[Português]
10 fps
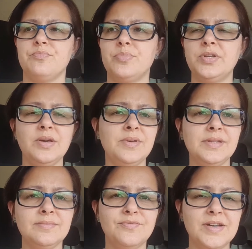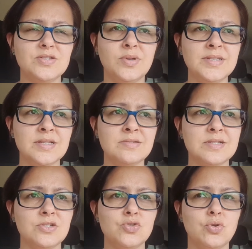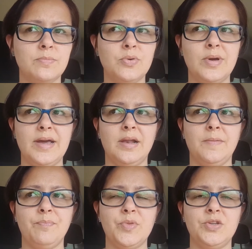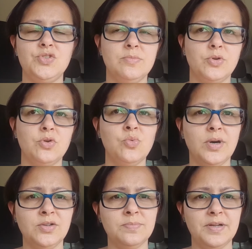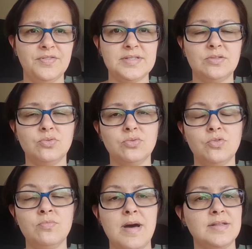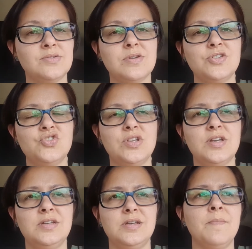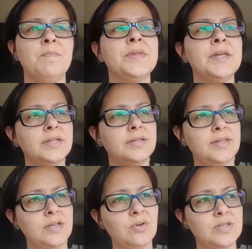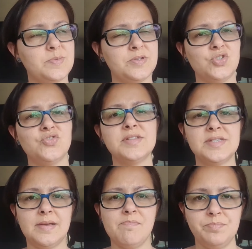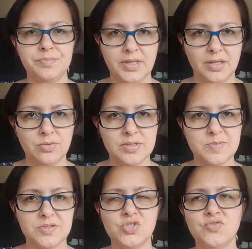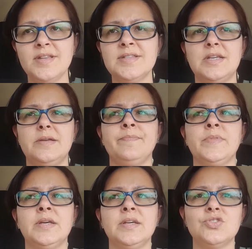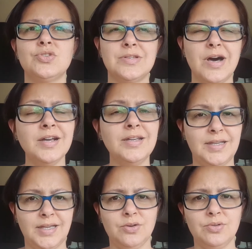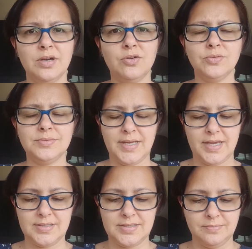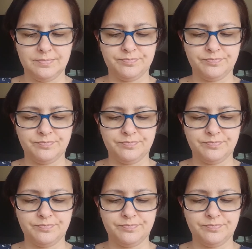Porque eu, faz dois anos que a gente comprou ela. A gente demorou um ano para fazer tudo o básico que a gente queria. Tem coisas pra gente fazer? Tem coisas pra gente fazer. Só que o que acontece?